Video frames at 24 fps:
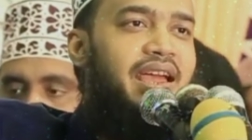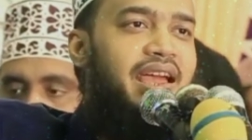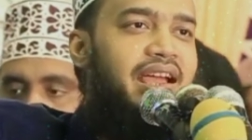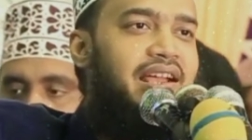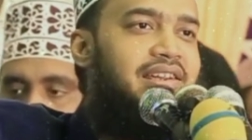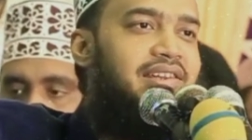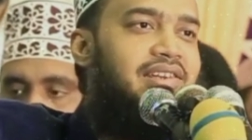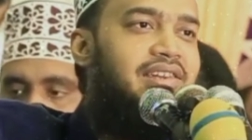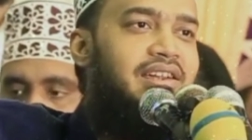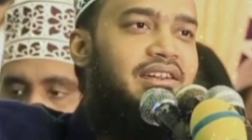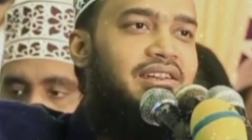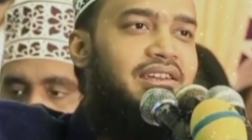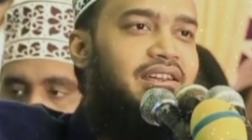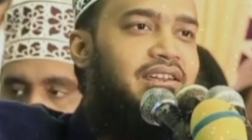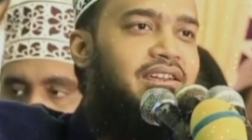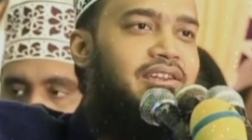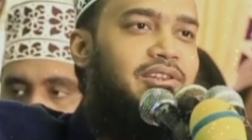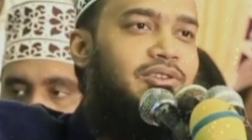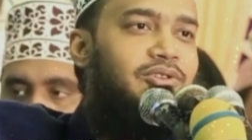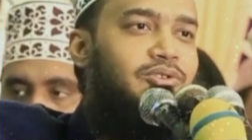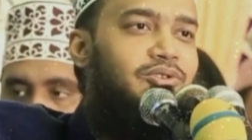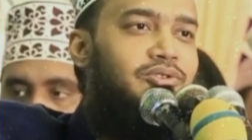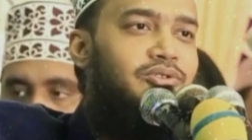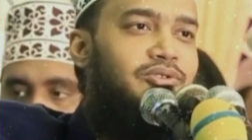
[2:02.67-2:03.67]
একটাটা
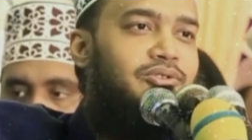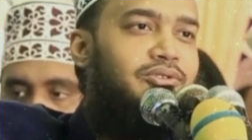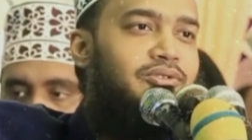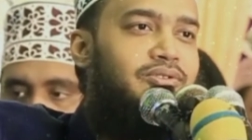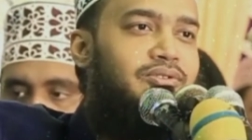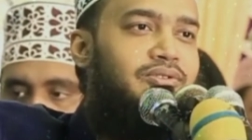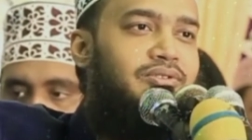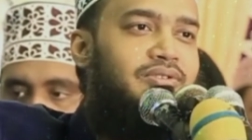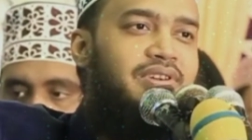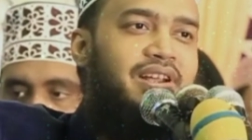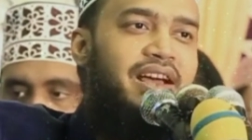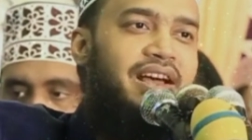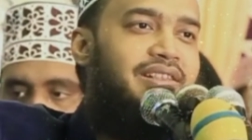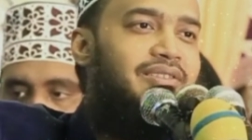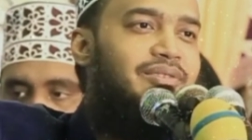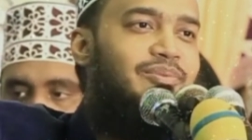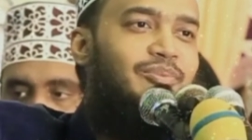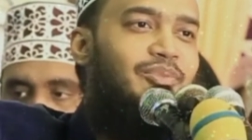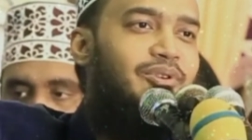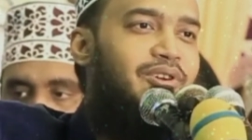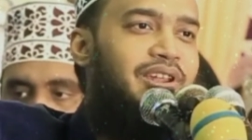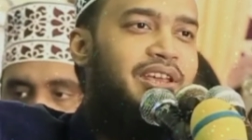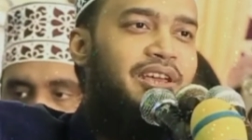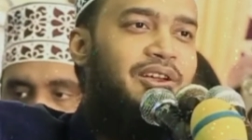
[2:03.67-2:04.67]
কিন্তু রাত
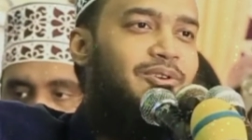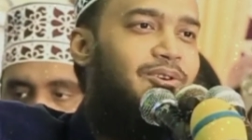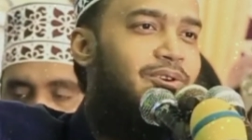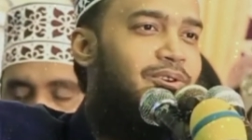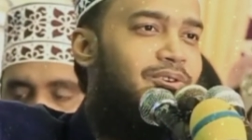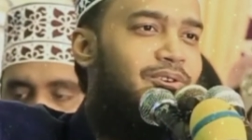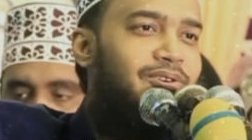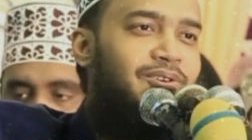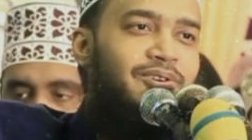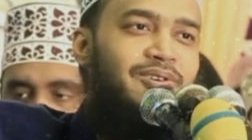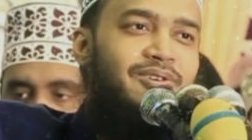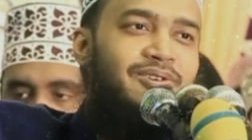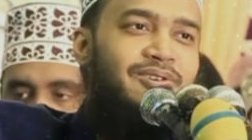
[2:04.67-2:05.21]
বলে গণ্য